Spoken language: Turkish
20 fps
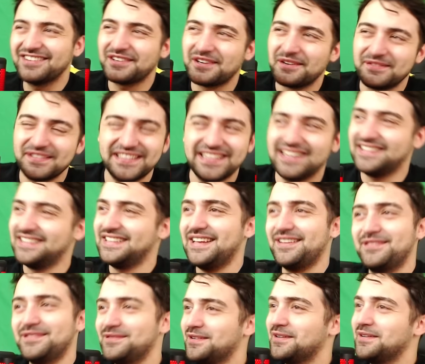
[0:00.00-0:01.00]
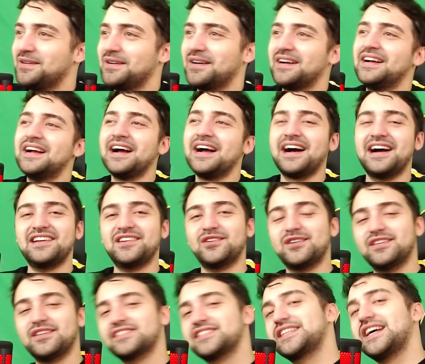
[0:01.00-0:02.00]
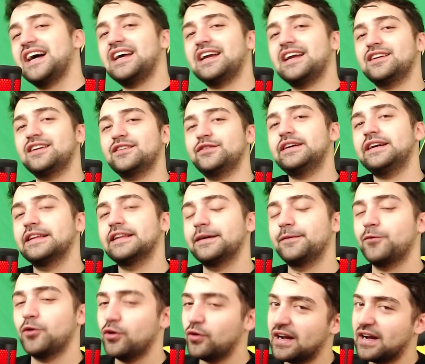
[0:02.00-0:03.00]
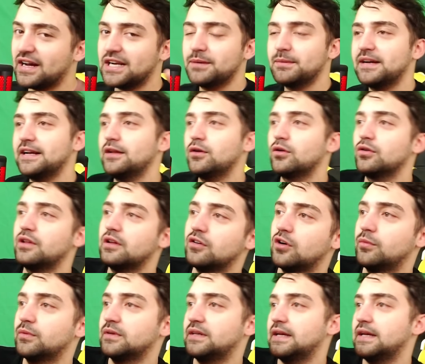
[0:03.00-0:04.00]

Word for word: komik geldi niye bilmiyorum ama. Hani o sayartlıyor yani. O aklıma geldi ondan komik